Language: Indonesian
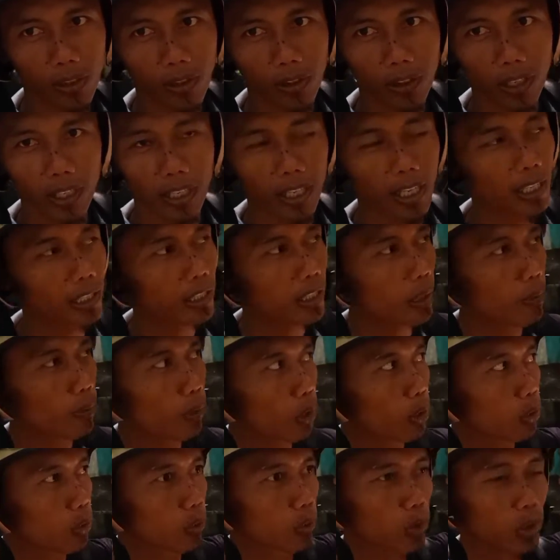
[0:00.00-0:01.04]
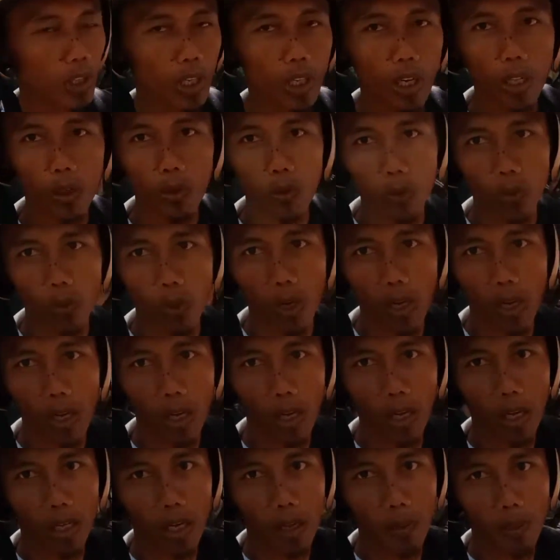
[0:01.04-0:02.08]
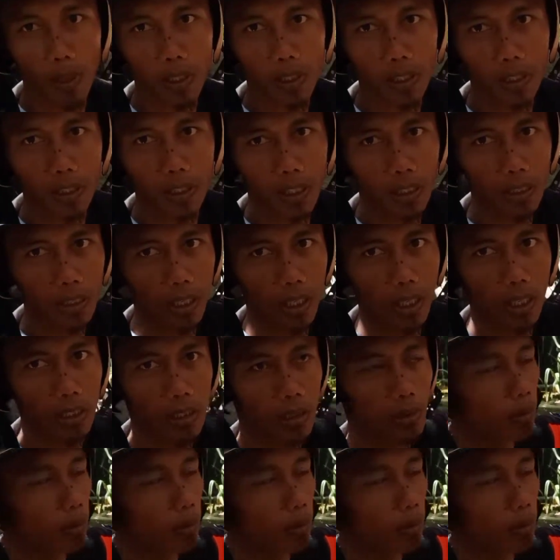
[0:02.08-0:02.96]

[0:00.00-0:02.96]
Oke ya, saya mau langsung ke sana tuh. Uh, arah mancingnya ke sana